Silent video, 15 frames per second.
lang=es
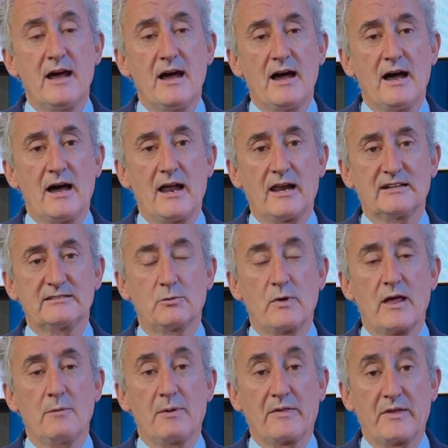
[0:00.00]
a la
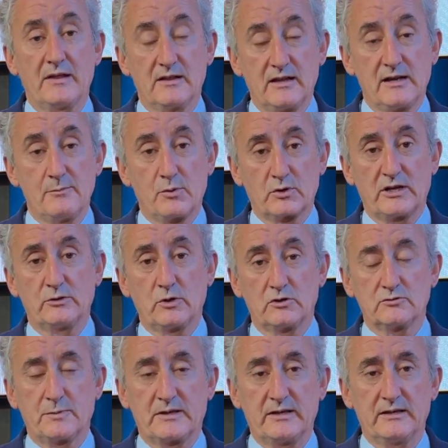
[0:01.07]
seguridad del paciente y por tanto a
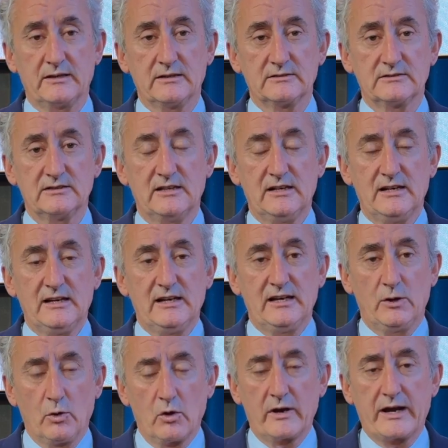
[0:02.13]
los pacientes.
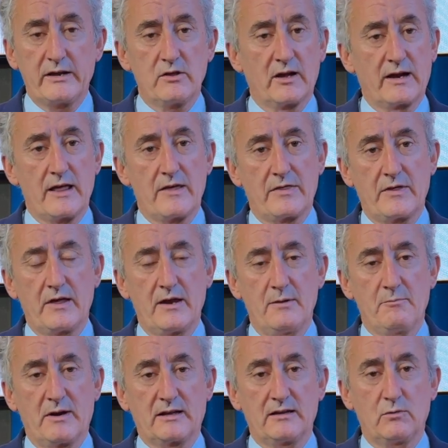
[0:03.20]
Y luego he querido agradecer en
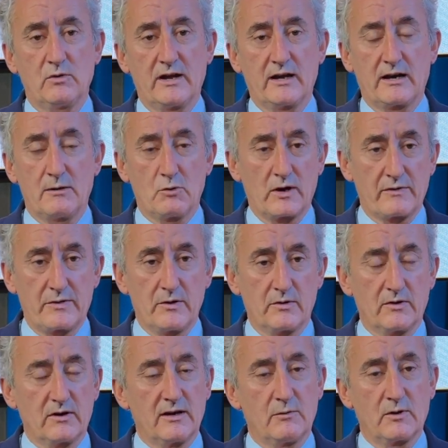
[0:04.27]
particular la
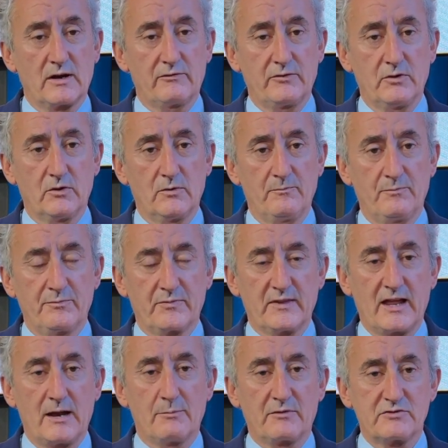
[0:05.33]
vocación, la vocación
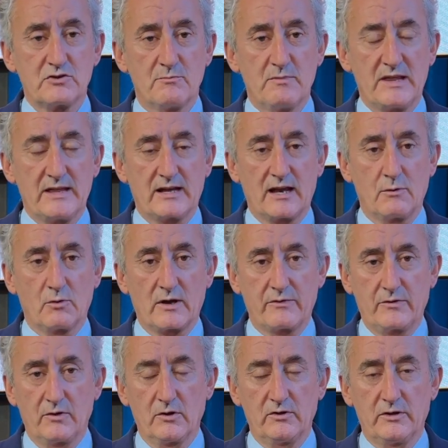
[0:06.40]
de la profesión médica, la
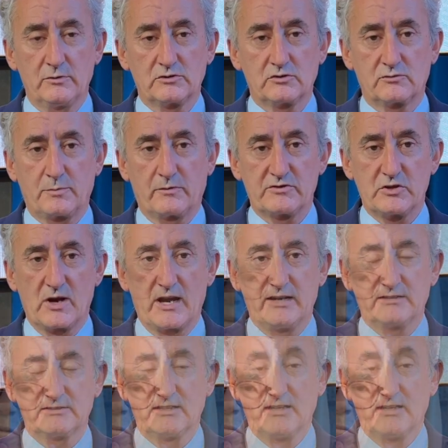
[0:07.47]
vocación de nuestros profesionales.